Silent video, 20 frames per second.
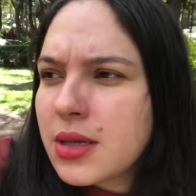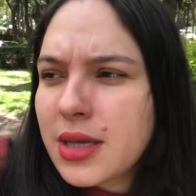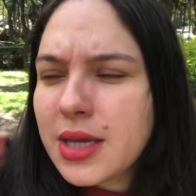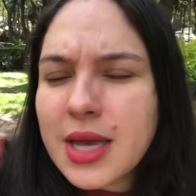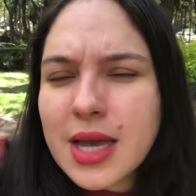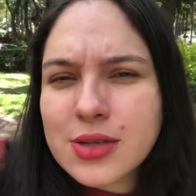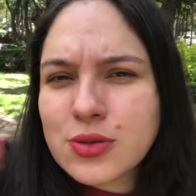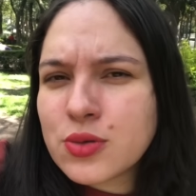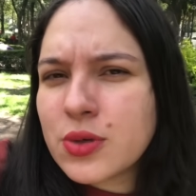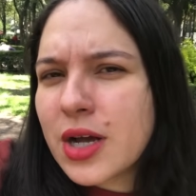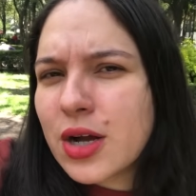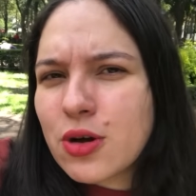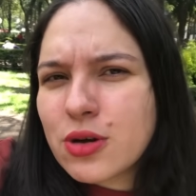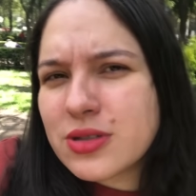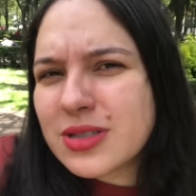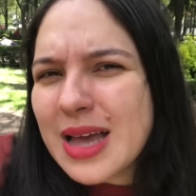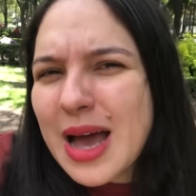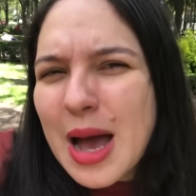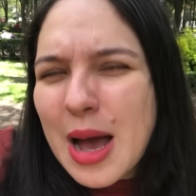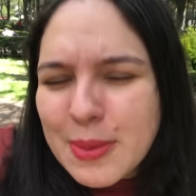y es una
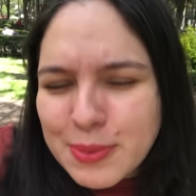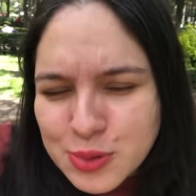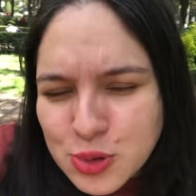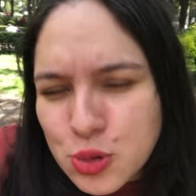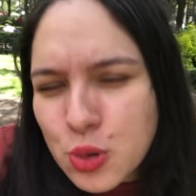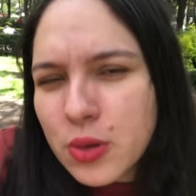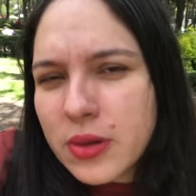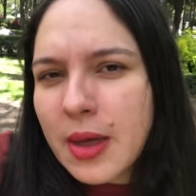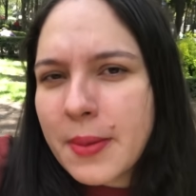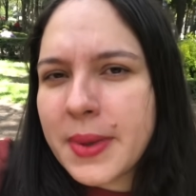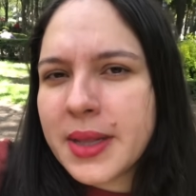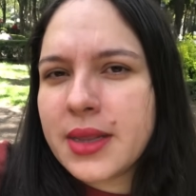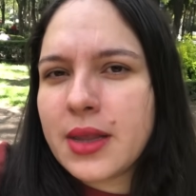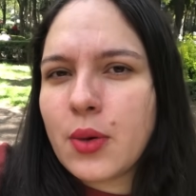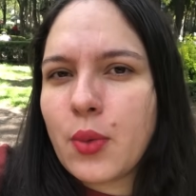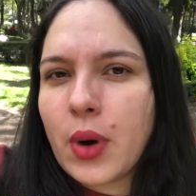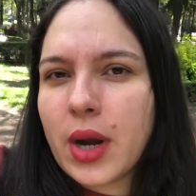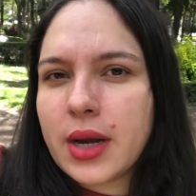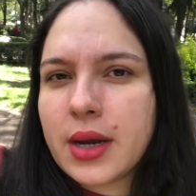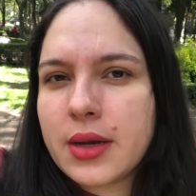cosa absurdamente
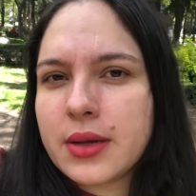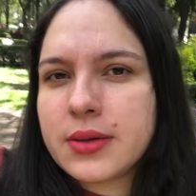buena.